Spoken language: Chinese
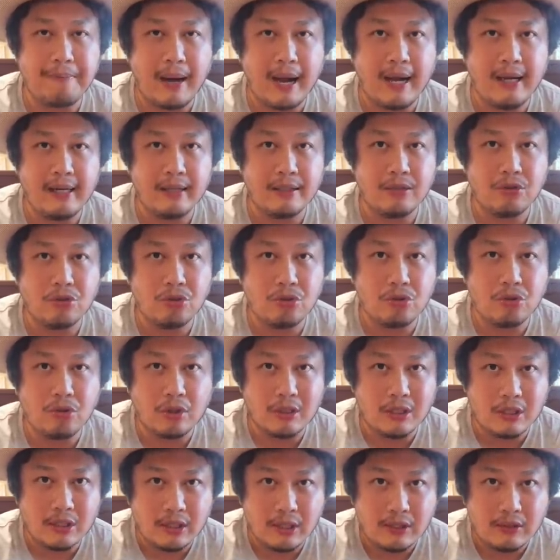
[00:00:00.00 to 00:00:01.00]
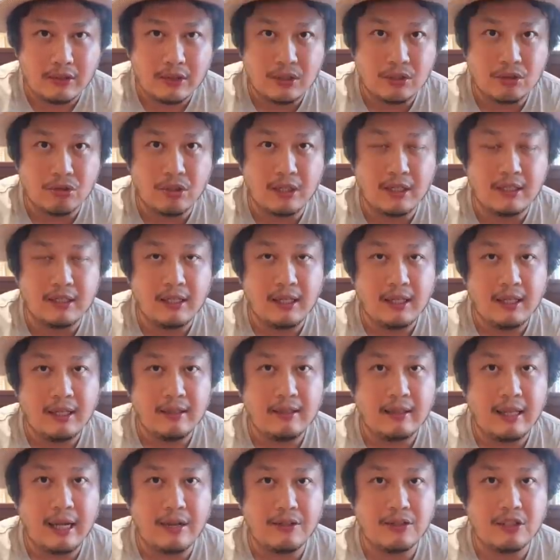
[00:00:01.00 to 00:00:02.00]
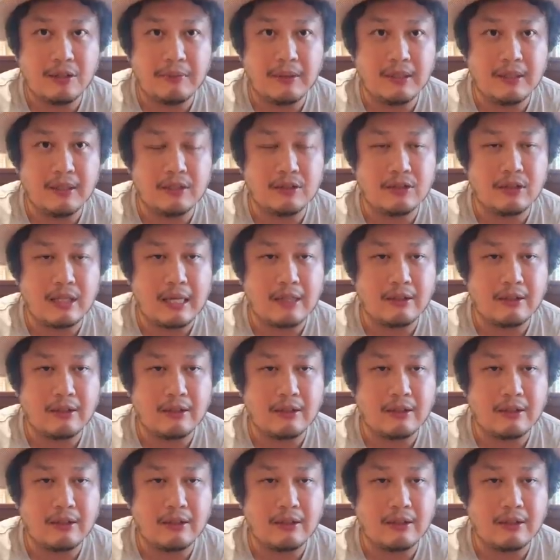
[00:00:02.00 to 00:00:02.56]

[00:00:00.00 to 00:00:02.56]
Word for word: 白人居多的城市，所以来到这边的